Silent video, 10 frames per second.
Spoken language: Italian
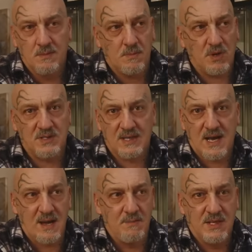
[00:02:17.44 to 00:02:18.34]
Poi si
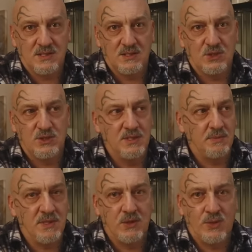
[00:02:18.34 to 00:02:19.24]
cambia, si decide di
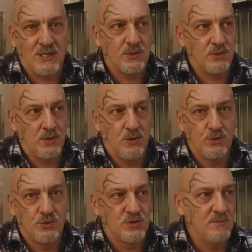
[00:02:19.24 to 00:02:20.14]
prendere un altro
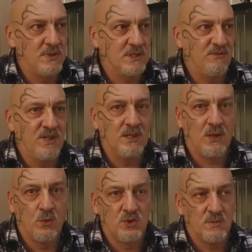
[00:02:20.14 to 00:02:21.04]
orologio, si mette in vendita
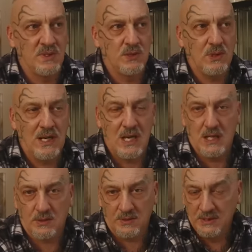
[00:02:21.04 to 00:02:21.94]
uno, si prende
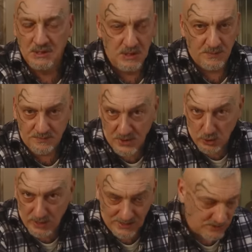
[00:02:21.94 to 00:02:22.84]
quell'altro. Per
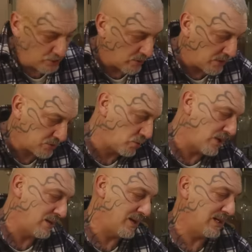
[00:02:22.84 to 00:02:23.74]
ora dico che questo
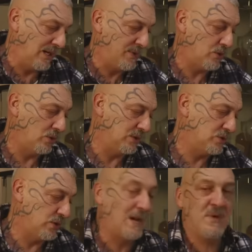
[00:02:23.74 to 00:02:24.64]
qua rimarrà nella mia
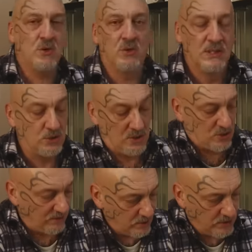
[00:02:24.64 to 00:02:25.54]
collezione, almeno, cioè,
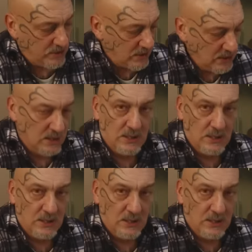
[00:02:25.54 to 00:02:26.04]
cioè voglio dire,